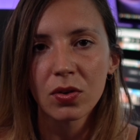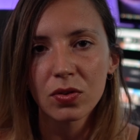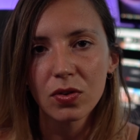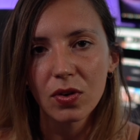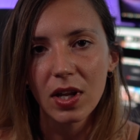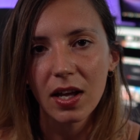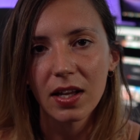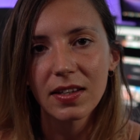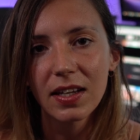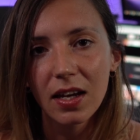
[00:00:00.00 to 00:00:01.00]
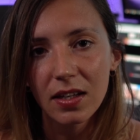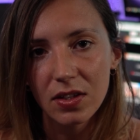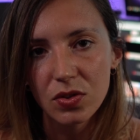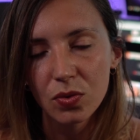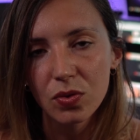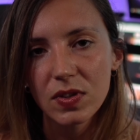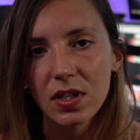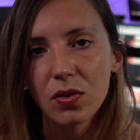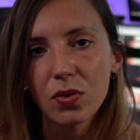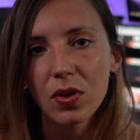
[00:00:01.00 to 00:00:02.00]
rentre dans la dégradation de
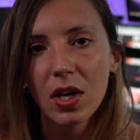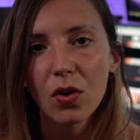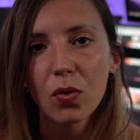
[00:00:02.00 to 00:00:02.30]
ces lieux.